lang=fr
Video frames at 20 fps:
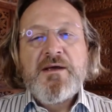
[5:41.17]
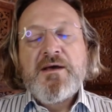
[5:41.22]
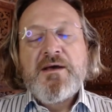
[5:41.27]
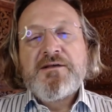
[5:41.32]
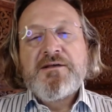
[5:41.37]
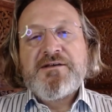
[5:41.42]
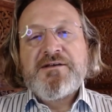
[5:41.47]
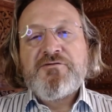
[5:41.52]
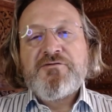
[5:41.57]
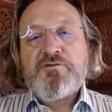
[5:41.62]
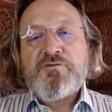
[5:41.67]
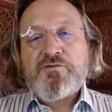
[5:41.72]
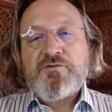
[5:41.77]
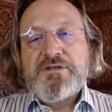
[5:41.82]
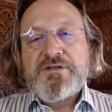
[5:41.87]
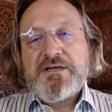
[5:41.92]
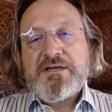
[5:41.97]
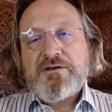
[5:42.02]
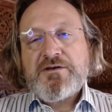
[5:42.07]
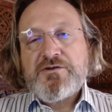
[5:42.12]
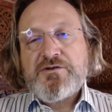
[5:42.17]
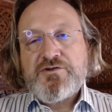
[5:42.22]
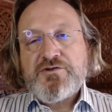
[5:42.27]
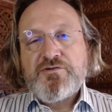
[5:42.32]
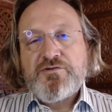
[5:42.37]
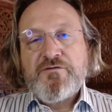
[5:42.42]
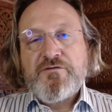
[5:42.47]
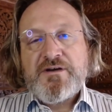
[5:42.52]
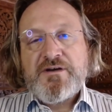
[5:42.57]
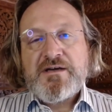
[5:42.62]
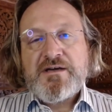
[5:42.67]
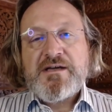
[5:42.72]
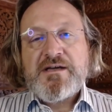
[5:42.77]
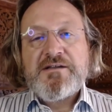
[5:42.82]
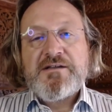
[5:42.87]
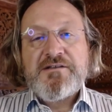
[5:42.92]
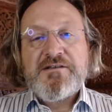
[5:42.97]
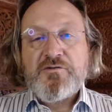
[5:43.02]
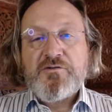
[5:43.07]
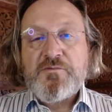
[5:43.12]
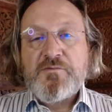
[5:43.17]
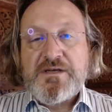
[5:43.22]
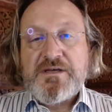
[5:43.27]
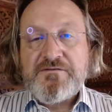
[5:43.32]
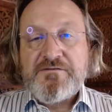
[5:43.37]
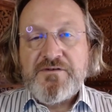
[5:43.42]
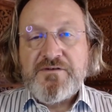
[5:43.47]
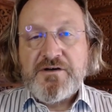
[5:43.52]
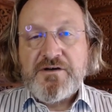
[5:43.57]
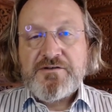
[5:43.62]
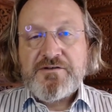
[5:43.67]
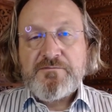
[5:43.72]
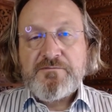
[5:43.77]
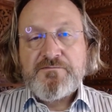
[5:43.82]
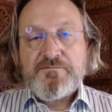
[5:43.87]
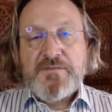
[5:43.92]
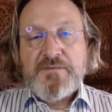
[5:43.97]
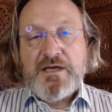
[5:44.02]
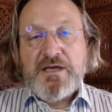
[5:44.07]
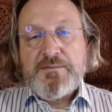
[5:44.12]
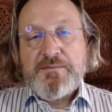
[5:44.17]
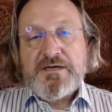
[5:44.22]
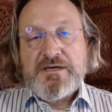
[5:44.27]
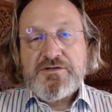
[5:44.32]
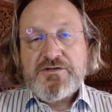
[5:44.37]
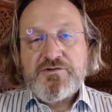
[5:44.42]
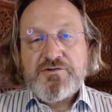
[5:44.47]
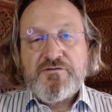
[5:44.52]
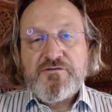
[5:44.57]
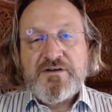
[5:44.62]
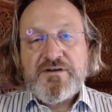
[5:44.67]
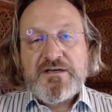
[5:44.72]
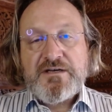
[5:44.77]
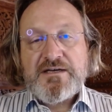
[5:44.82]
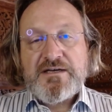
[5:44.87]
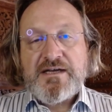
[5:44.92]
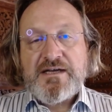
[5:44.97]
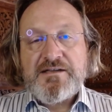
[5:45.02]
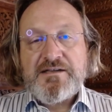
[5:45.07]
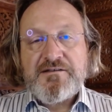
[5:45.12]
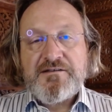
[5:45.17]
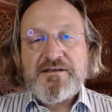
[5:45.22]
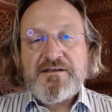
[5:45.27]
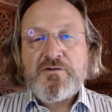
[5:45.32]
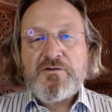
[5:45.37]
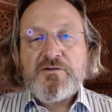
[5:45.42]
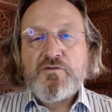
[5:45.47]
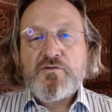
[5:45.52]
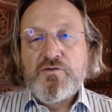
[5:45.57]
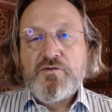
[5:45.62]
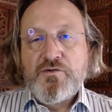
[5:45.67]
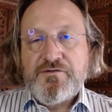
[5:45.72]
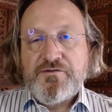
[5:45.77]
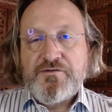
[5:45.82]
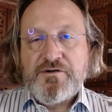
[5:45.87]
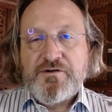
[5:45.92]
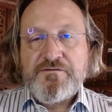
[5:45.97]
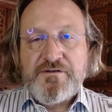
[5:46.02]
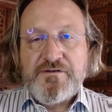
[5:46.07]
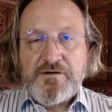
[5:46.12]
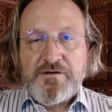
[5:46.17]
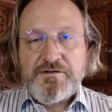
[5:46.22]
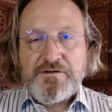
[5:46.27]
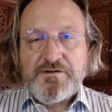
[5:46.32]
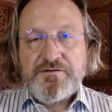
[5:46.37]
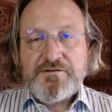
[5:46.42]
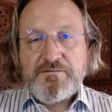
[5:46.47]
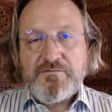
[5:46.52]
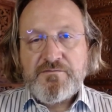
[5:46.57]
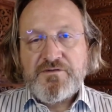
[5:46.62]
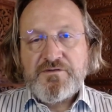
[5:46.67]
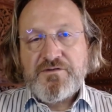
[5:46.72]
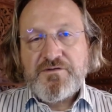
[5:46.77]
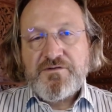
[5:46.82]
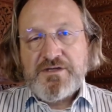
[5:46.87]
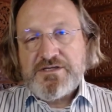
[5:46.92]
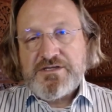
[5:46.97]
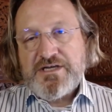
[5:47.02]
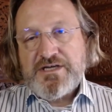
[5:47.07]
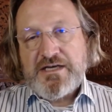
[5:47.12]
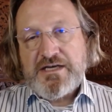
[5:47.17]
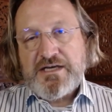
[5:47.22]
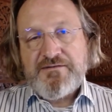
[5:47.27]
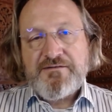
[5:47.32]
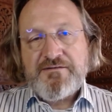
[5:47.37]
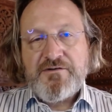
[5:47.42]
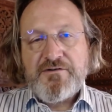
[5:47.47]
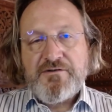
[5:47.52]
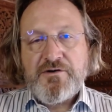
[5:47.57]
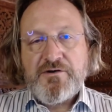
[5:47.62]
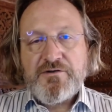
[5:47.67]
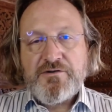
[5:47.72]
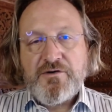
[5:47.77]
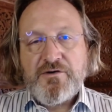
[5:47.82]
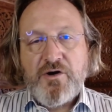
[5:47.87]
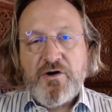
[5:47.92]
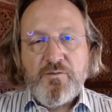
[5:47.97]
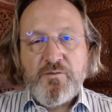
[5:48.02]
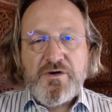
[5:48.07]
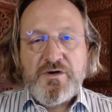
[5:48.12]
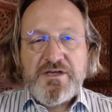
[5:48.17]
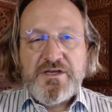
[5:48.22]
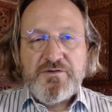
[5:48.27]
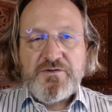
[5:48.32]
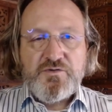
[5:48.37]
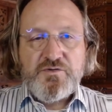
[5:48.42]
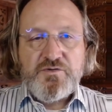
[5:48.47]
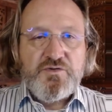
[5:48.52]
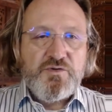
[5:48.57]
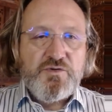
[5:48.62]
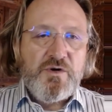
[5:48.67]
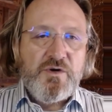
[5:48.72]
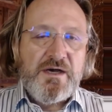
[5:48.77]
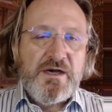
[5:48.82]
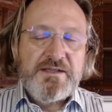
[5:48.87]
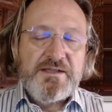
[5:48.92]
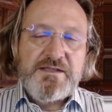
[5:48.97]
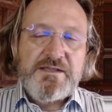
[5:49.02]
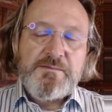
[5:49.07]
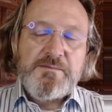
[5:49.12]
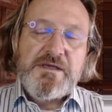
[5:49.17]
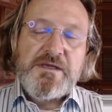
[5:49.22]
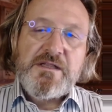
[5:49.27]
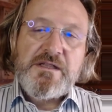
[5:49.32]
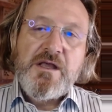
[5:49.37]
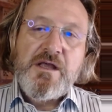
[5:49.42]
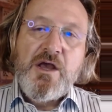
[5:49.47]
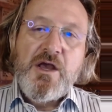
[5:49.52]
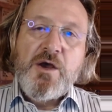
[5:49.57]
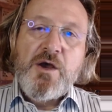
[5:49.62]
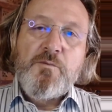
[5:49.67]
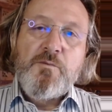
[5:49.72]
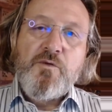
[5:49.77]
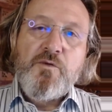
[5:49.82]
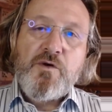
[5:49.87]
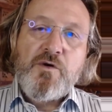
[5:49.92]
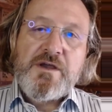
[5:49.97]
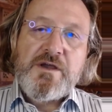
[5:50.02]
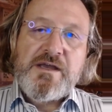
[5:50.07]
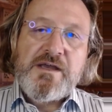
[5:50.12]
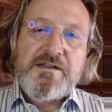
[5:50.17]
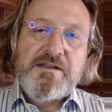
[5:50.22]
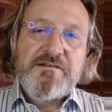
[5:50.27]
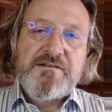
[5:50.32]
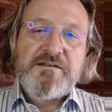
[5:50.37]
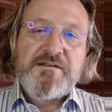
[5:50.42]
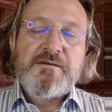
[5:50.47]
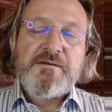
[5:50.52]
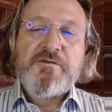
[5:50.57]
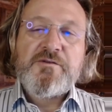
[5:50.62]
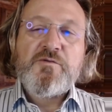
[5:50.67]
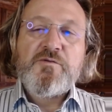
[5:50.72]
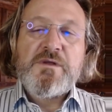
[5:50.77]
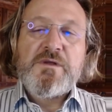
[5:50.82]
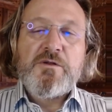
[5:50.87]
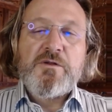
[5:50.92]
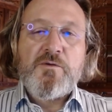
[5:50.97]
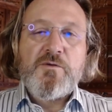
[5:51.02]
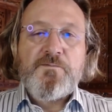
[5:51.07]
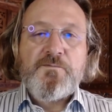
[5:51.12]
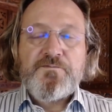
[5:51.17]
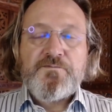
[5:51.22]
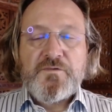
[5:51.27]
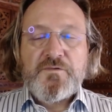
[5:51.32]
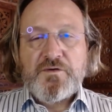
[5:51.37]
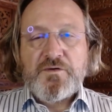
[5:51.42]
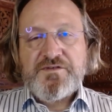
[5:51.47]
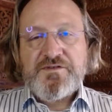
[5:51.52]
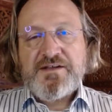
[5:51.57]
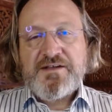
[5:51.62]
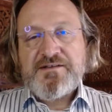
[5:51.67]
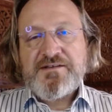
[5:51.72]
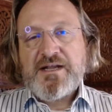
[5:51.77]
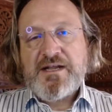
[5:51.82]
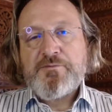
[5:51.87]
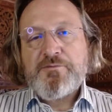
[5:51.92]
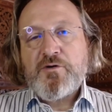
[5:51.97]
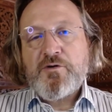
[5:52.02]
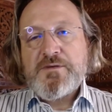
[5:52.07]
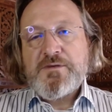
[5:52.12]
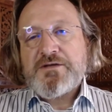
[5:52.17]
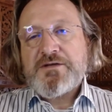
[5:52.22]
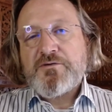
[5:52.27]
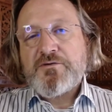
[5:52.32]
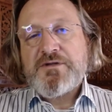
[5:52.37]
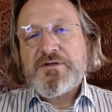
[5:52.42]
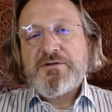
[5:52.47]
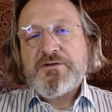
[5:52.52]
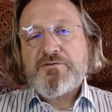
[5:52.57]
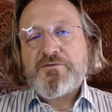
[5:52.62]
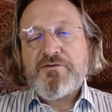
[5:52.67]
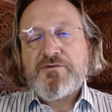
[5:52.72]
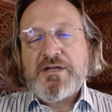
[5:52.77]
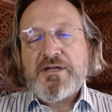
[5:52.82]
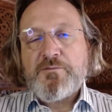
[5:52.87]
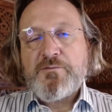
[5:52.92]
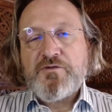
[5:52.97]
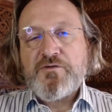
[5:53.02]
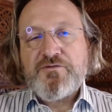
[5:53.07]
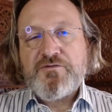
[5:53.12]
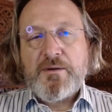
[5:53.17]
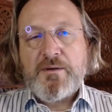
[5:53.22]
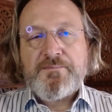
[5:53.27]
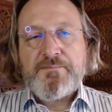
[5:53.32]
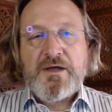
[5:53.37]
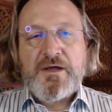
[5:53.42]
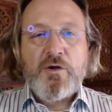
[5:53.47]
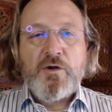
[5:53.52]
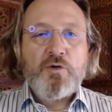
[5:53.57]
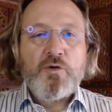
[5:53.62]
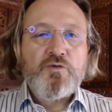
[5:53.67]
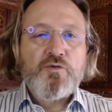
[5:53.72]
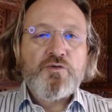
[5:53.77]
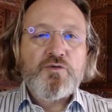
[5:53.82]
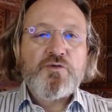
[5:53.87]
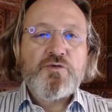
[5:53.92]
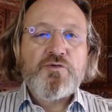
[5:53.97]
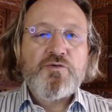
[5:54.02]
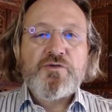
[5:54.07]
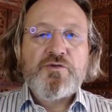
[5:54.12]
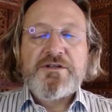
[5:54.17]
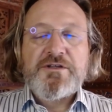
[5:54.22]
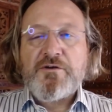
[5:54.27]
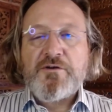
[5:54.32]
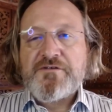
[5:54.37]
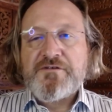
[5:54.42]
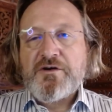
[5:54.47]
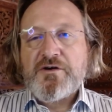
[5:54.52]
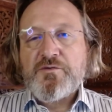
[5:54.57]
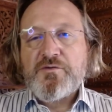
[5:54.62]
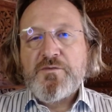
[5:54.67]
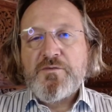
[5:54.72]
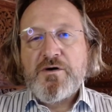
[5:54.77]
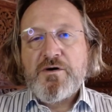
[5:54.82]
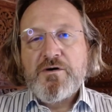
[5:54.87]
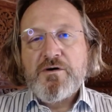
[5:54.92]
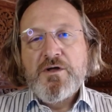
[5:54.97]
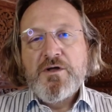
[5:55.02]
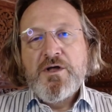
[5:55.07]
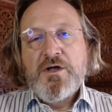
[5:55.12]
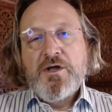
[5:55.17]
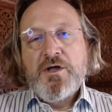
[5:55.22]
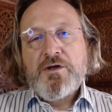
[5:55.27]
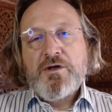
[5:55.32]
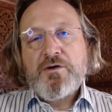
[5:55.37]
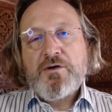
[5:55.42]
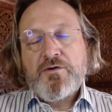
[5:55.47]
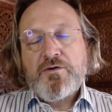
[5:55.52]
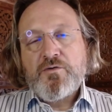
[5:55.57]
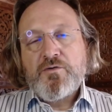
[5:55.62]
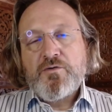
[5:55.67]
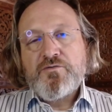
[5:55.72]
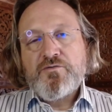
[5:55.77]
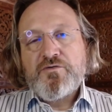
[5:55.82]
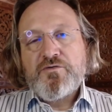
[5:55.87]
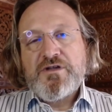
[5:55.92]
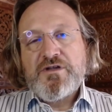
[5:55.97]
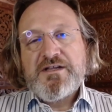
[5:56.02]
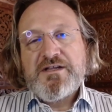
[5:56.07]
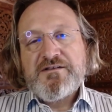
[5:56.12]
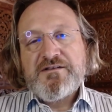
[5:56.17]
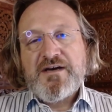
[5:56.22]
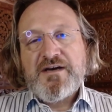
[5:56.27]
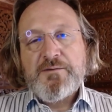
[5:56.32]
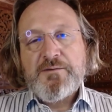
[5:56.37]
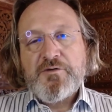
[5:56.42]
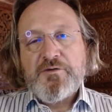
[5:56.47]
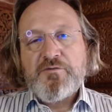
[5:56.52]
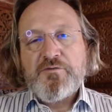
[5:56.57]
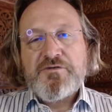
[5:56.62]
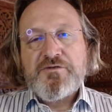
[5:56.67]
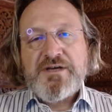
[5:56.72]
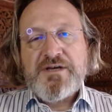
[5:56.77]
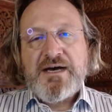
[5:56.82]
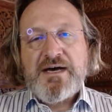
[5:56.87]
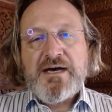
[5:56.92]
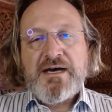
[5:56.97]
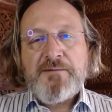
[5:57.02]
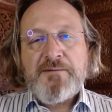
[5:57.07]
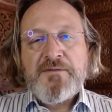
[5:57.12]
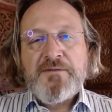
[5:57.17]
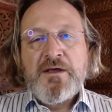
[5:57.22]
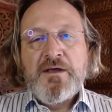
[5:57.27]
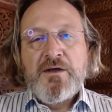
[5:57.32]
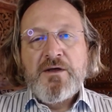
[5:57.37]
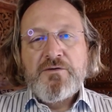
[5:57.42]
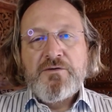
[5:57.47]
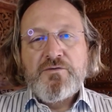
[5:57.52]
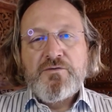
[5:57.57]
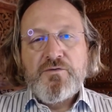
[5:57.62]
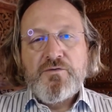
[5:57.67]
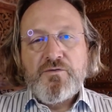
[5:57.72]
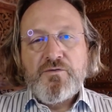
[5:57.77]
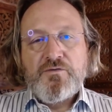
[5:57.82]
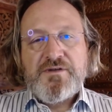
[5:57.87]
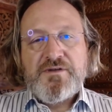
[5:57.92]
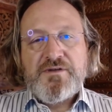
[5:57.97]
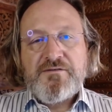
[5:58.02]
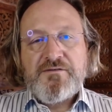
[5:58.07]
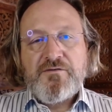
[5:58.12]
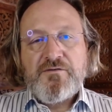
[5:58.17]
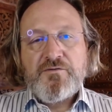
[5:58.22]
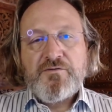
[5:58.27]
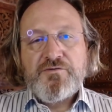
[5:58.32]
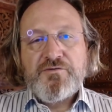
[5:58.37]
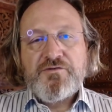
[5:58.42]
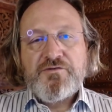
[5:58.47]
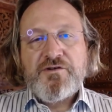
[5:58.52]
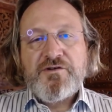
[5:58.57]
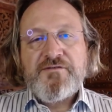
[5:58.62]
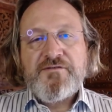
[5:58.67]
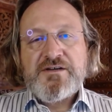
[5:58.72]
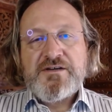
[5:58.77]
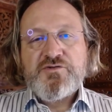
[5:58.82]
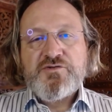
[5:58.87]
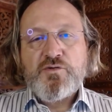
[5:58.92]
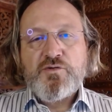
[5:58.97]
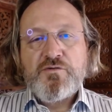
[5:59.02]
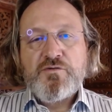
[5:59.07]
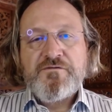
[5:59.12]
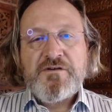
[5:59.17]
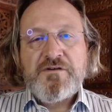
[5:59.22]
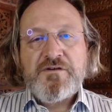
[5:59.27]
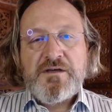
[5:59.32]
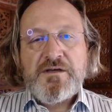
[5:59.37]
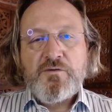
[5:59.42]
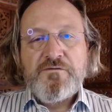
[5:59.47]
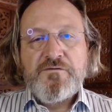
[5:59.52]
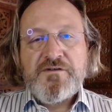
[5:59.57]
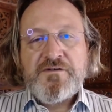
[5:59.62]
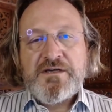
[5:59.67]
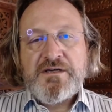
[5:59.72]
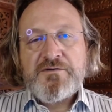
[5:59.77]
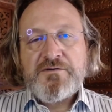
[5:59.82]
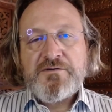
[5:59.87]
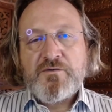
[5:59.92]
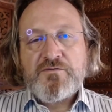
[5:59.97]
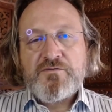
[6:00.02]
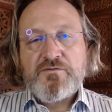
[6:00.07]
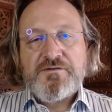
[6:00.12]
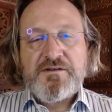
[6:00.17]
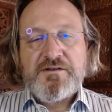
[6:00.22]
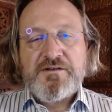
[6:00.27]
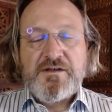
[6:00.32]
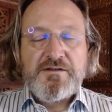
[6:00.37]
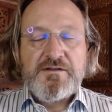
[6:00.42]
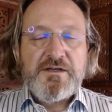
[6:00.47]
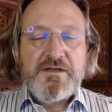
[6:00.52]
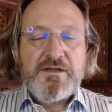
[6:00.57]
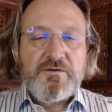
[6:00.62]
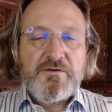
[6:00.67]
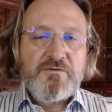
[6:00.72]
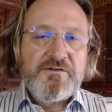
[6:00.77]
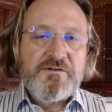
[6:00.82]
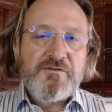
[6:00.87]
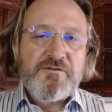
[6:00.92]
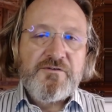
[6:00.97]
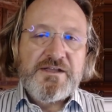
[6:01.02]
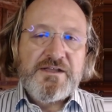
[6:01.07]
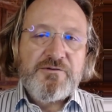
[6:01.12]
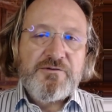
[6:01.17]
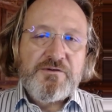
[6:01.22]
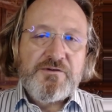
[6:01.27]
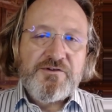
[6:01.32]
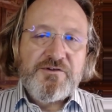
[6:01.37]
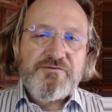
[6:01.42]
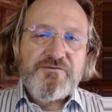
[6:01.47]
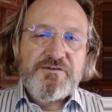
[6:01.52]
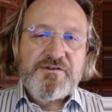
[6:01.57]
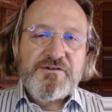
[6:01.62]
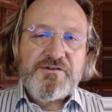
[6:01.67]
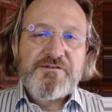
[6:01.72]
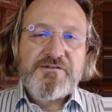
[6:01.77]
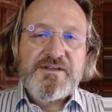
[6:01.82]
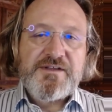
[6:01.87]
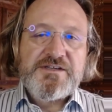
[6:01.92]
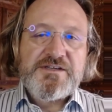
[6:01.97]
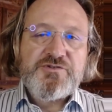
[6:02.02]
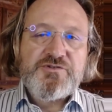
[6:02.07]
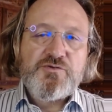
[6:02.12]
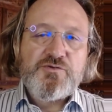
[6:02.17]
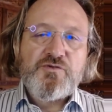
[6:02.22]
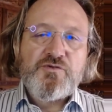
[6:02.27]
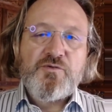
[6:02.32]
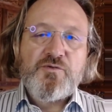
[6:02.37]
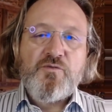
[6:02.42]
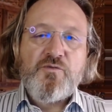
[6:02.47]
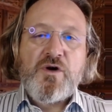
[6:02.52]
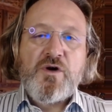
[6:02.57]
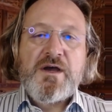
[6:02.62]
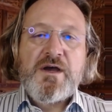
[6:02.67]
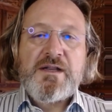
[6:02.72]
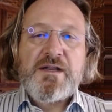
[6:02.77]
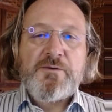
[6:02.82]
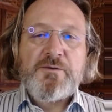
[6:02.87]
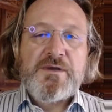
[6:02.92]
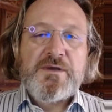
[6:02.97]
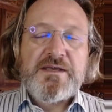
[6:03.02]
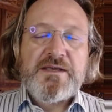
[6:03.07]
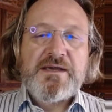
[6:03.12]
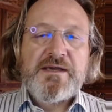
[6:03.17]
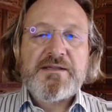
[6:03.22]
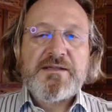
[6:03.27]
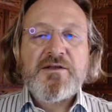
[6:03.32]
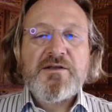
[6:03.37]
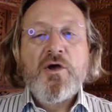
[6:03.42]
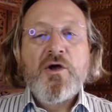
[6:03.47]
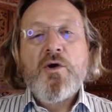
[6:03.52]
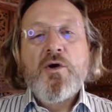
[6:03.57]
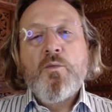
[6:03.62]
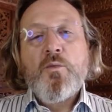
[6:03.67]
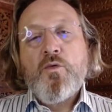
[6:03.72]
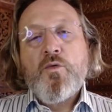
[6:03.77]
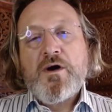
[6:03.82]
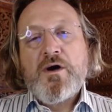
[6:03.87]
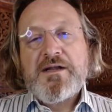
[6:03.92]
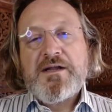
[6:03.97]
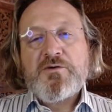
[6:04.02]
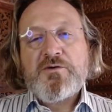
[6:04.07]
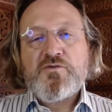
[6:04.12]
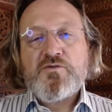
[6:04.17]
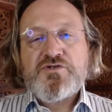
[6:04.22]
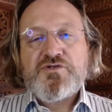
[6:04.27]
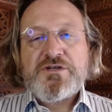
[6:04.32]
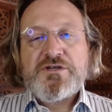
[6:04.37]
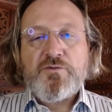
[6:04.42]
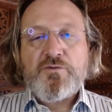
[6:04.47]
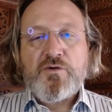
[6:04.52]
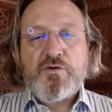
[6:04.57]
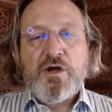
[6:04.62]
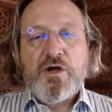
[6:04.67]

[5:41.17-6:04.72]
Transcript: Ça veut donc dire que je devrais réaliser combien de ventes eh bien, je devrais réaliser 200 ventes, si j'arrive à vendre en moyenne toujours à 10 000, pour réaliser les 2 millions. Donc ça, c'est la première donnée dont on a besoin. Alors, d'autres données d'environnement que l'on utilisera un peu plus tard, nous avons 220 jours ouvrés, donc c'est-à-dire que nous avons les 365 jours moins les week-ends, moins les congés, donc l'un